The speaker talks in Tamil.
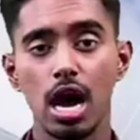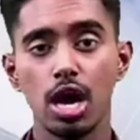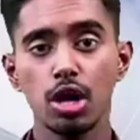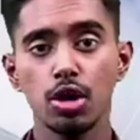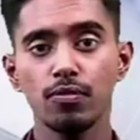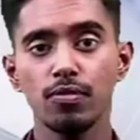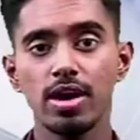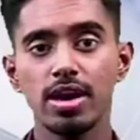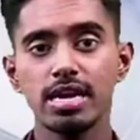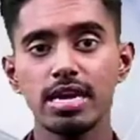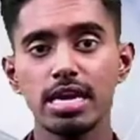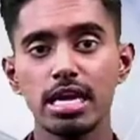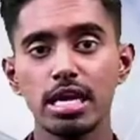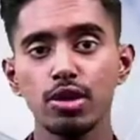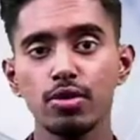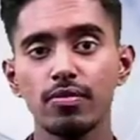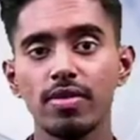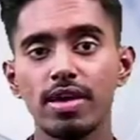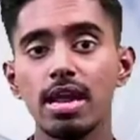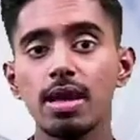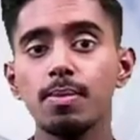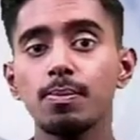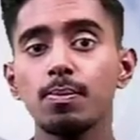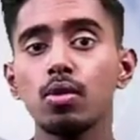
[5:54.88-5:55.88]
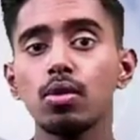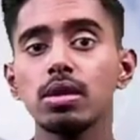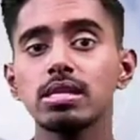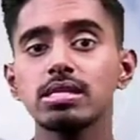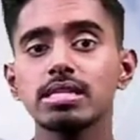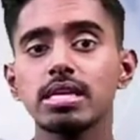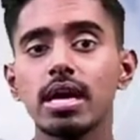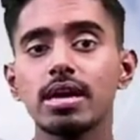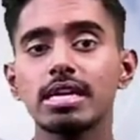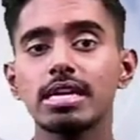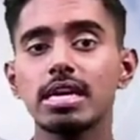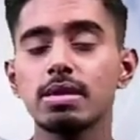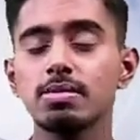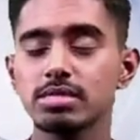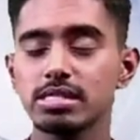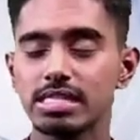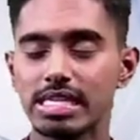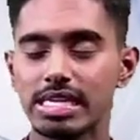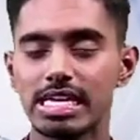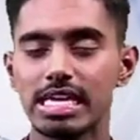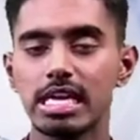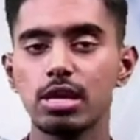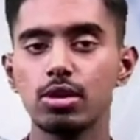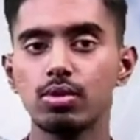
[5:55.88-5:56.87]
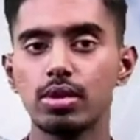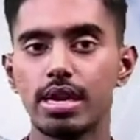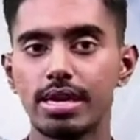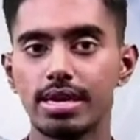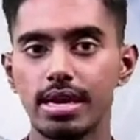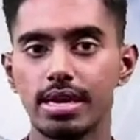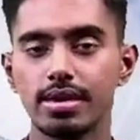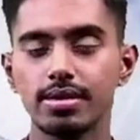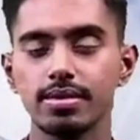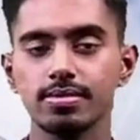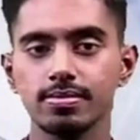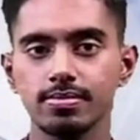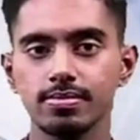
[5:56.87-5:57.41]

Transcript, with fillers: அறுவர் இதுவரை போலீசாரிடம் சிக்கியுள்ளனர்